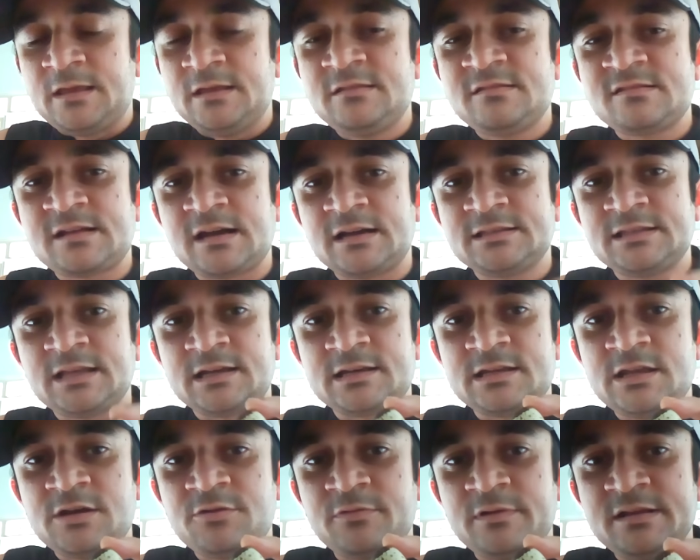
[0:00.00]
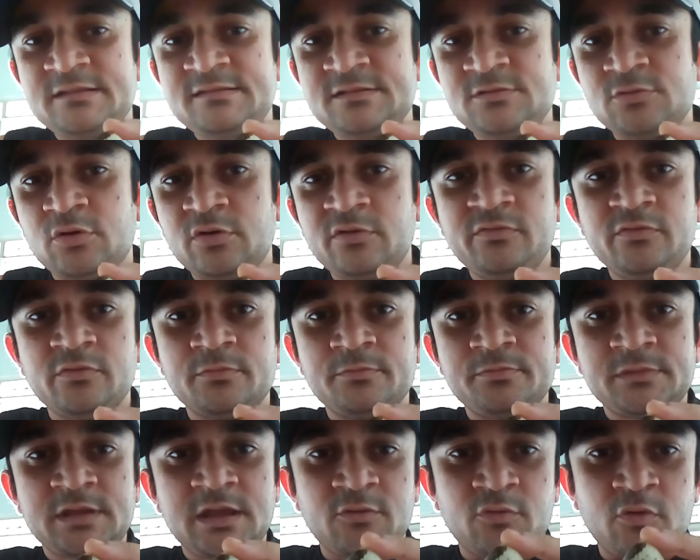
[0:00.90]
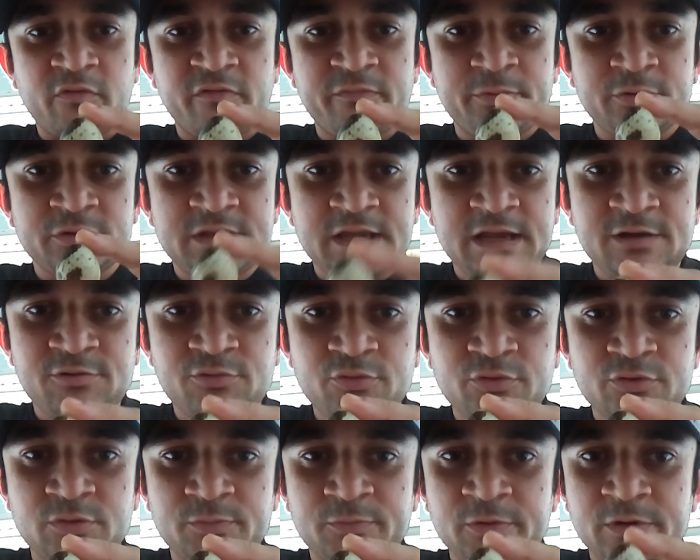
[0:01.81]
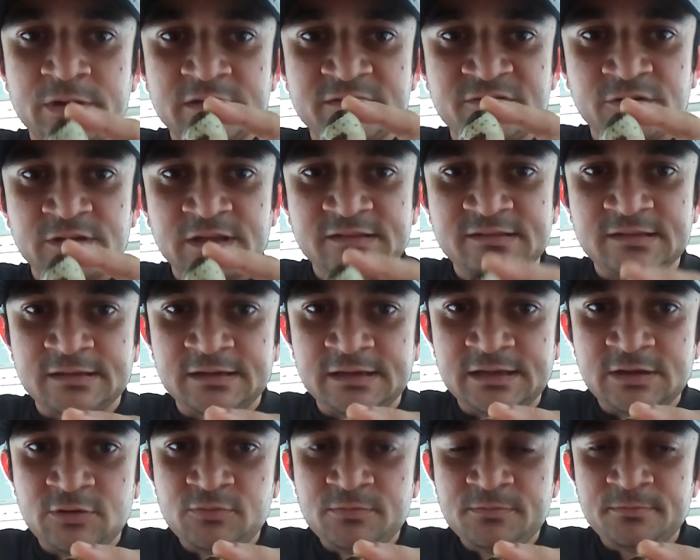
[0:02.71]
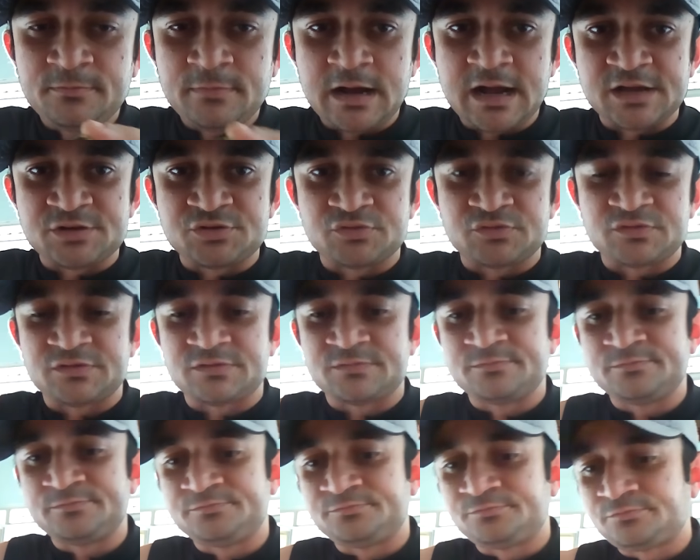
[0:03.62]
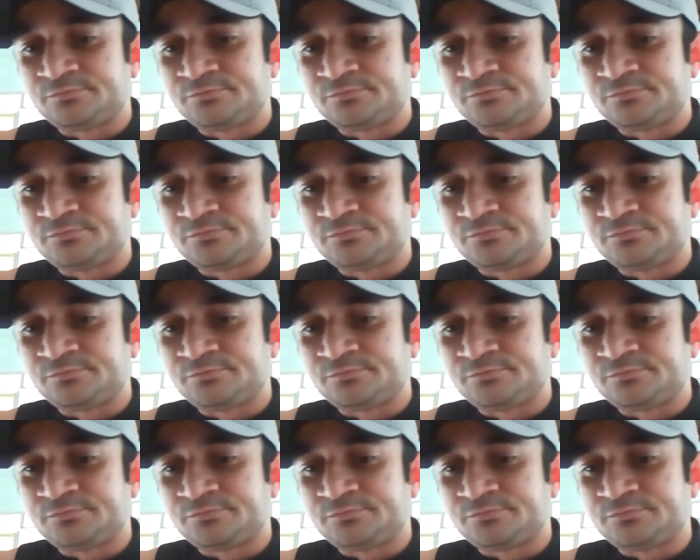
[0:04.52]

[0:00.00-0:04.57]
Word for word: E descartariam esse ovo, que é o ovo pontiagudo, porque só nasceriam machos.